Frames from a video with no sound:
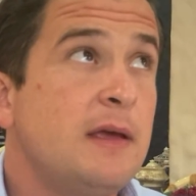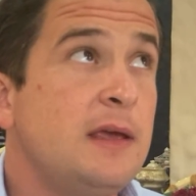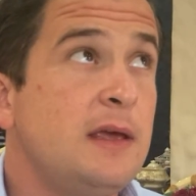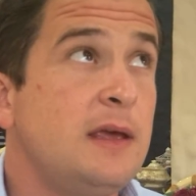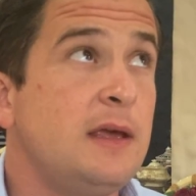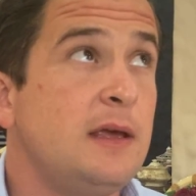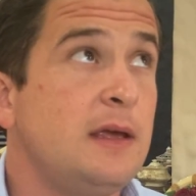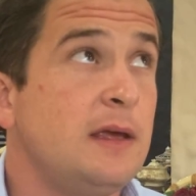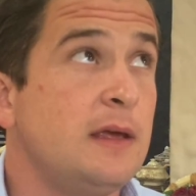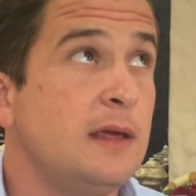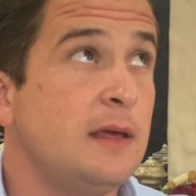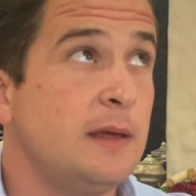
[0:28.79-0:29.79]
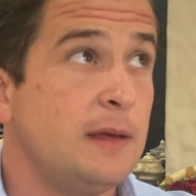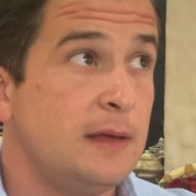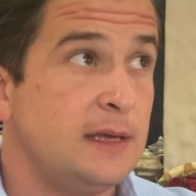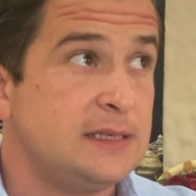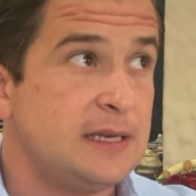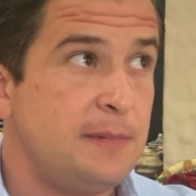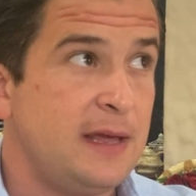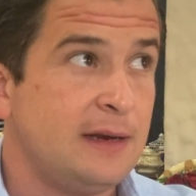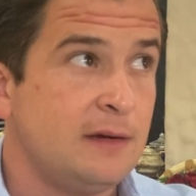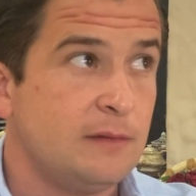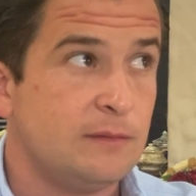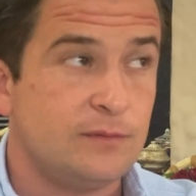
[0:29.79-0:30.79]
Y y si
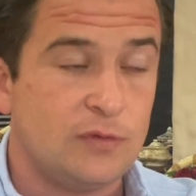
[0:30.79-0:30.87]
bien